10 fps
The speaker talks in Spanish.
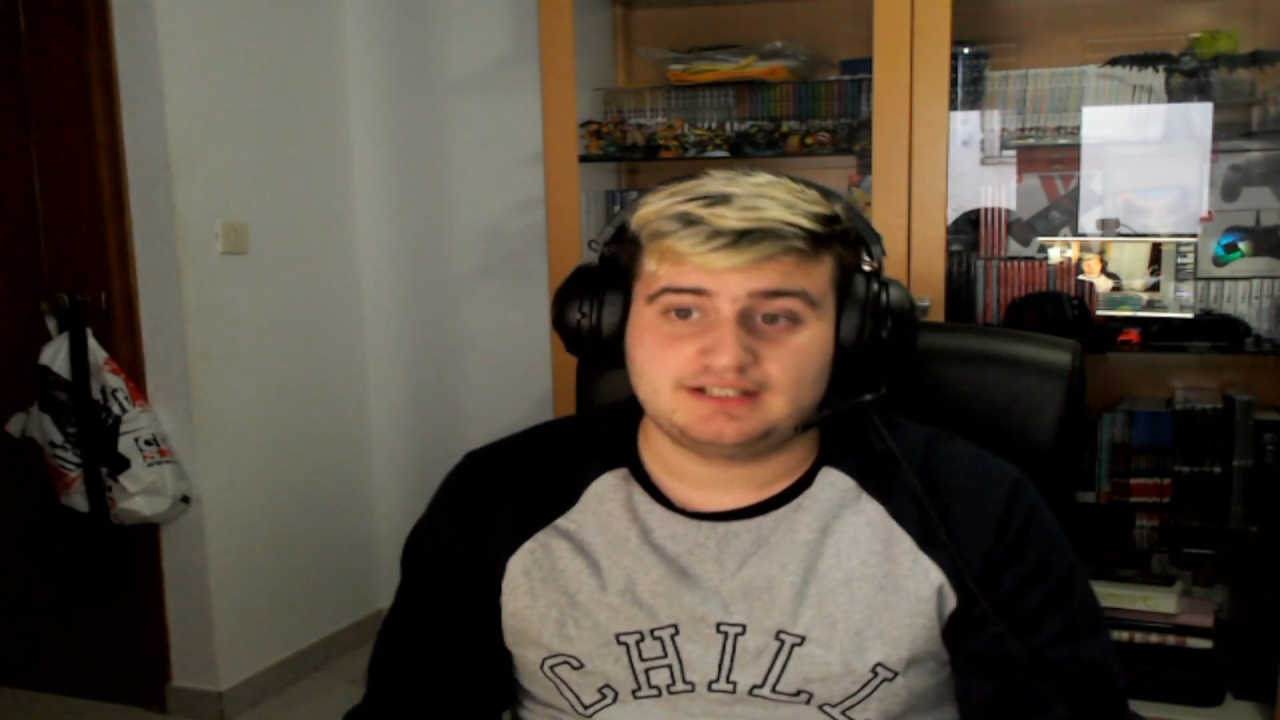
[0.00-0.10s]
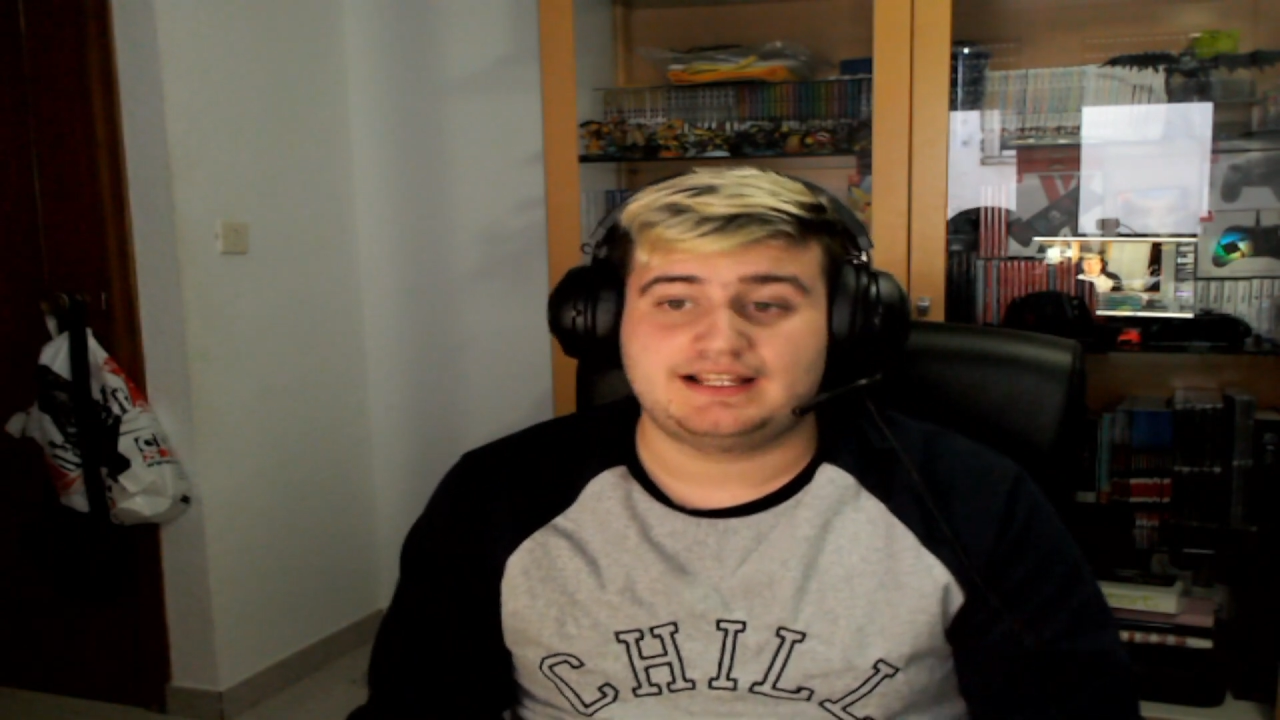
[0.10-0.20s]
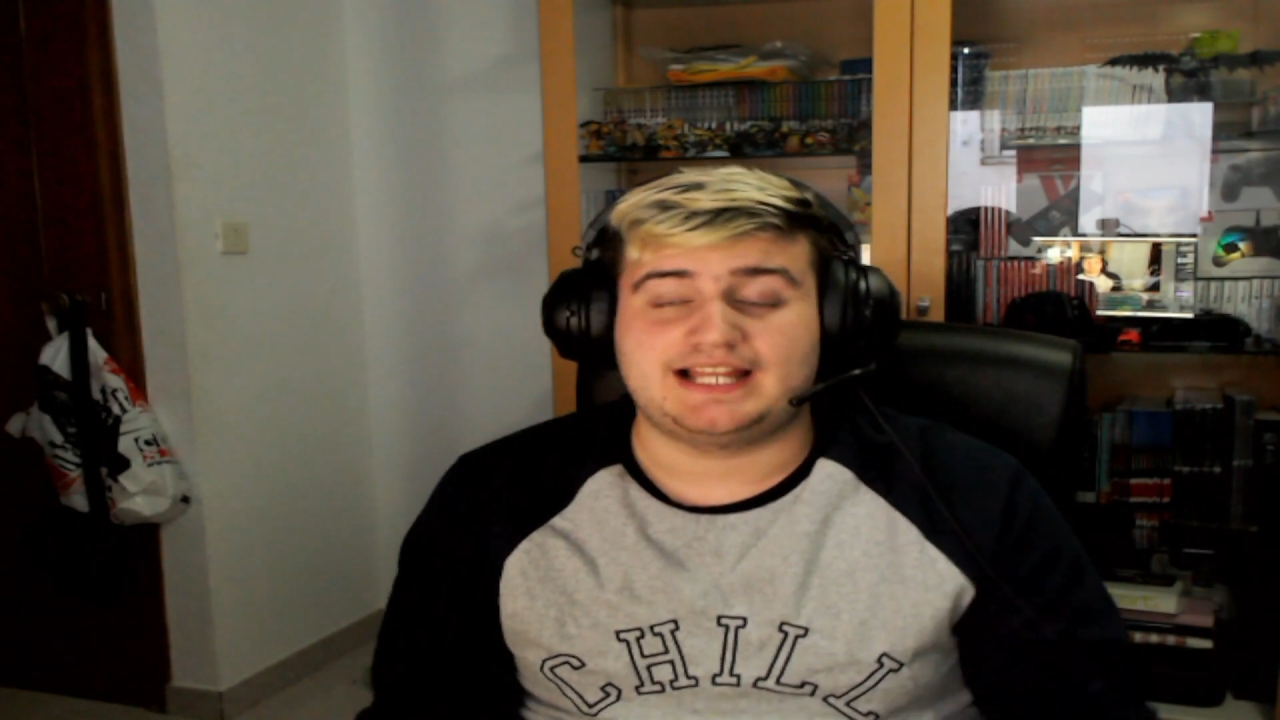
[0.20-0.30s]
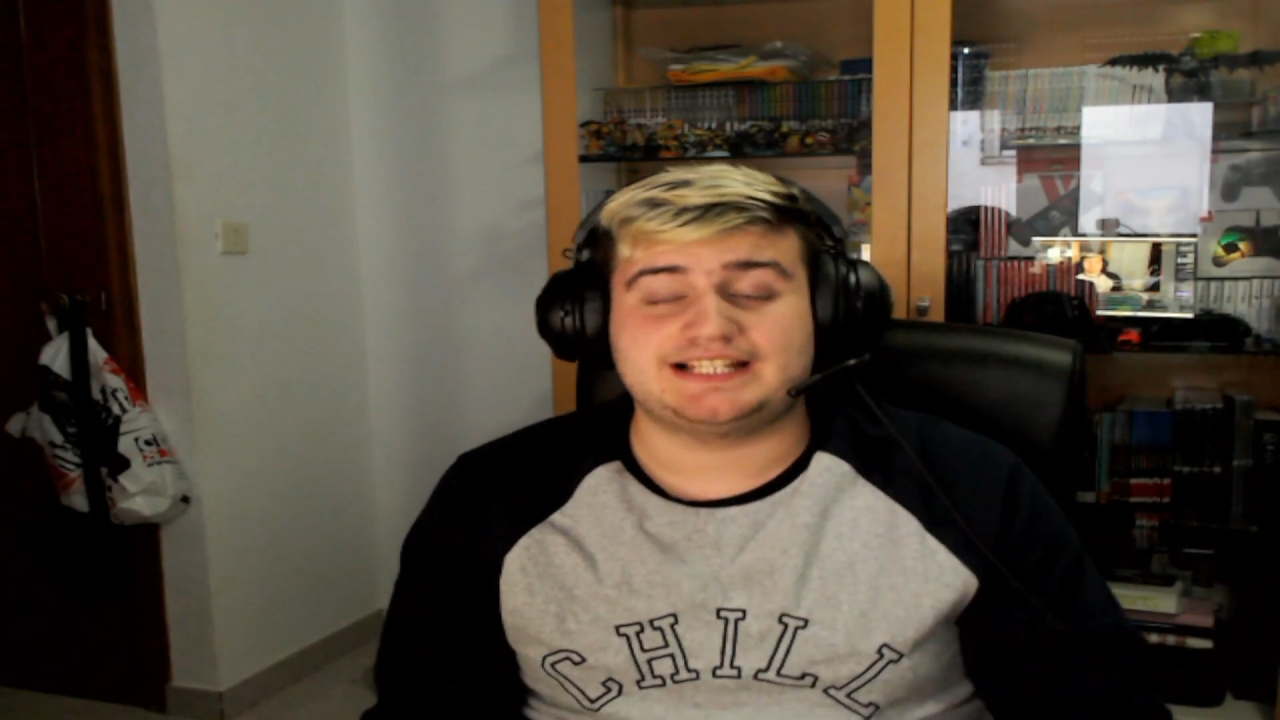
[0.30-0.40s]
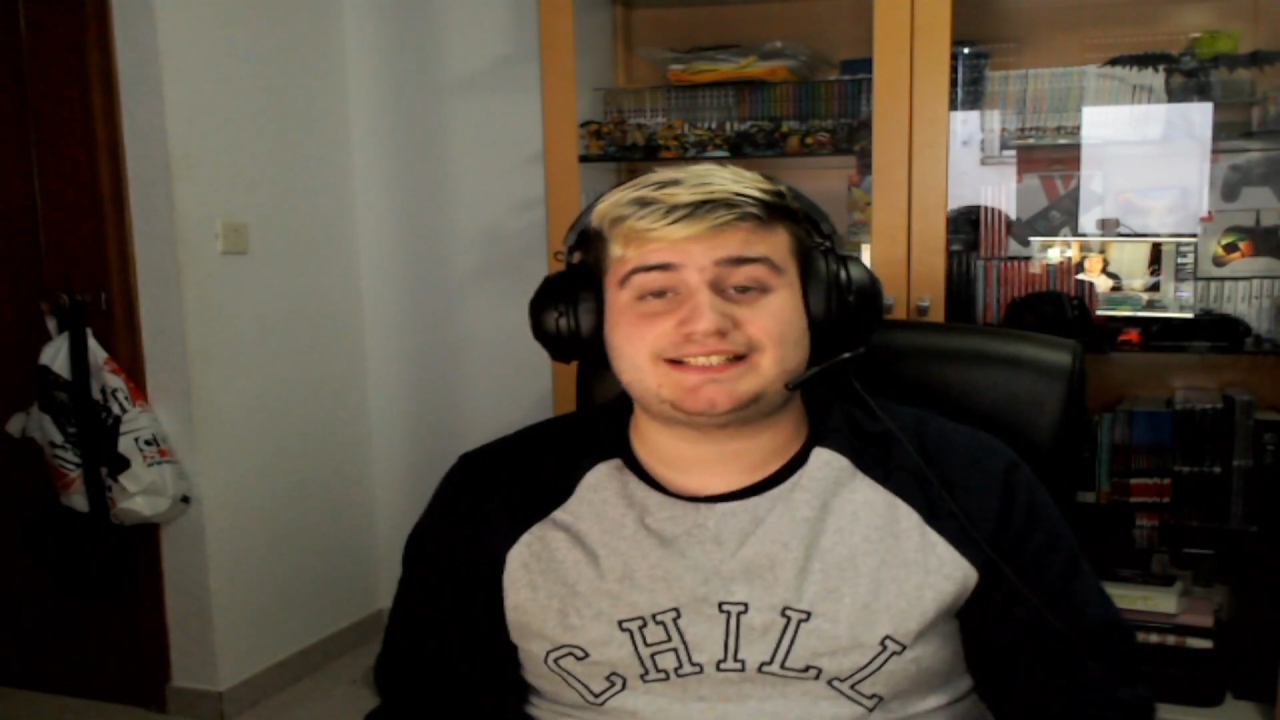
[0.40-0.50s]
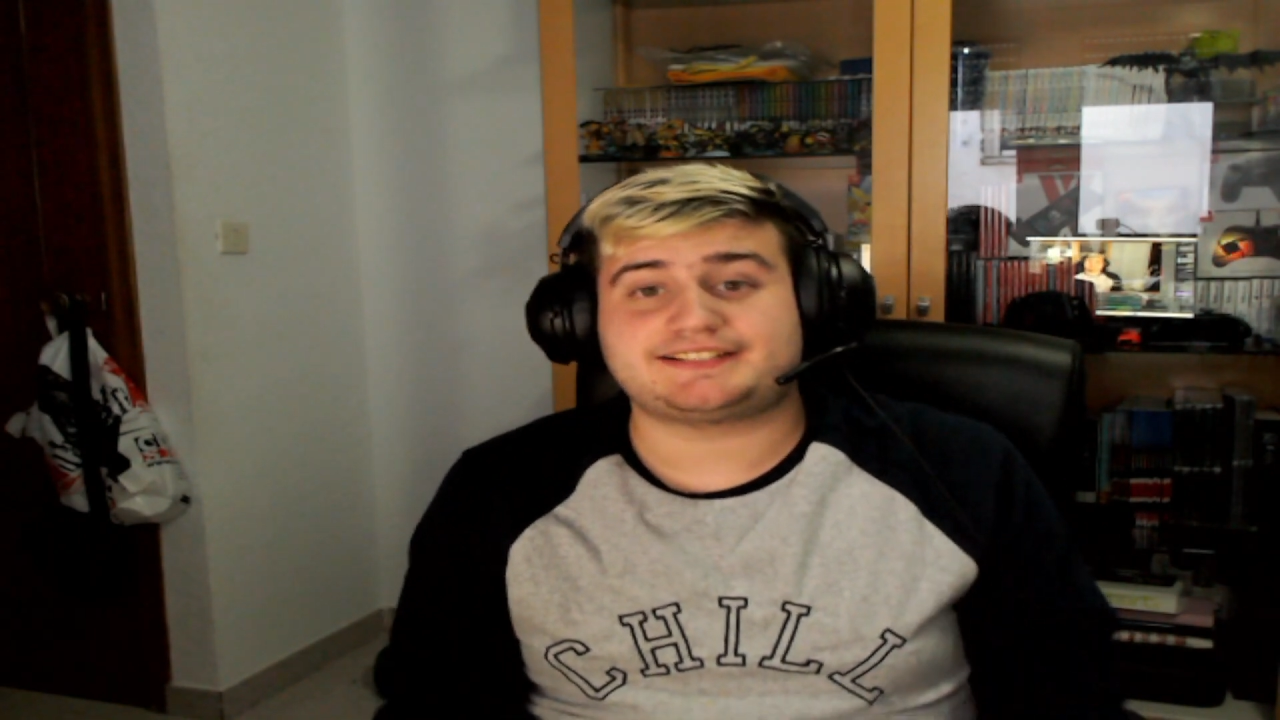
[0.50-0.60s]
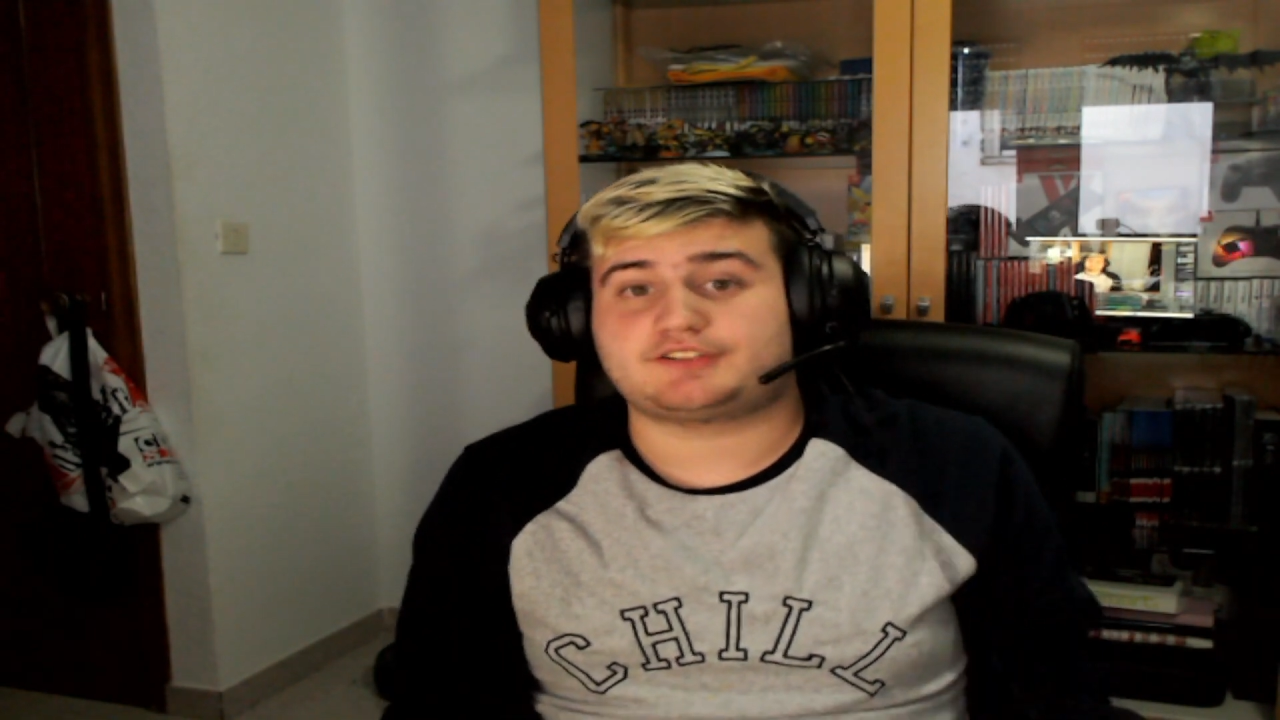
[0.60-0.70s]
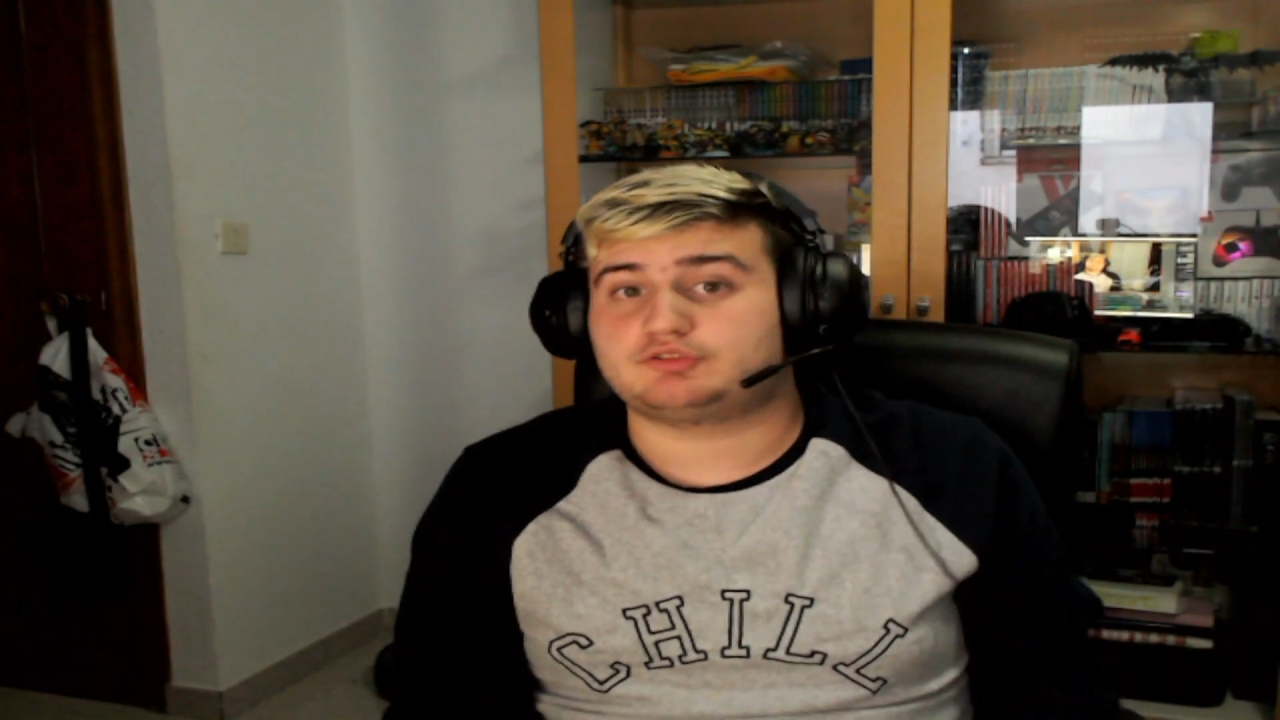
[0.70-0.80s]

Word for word: El E3 es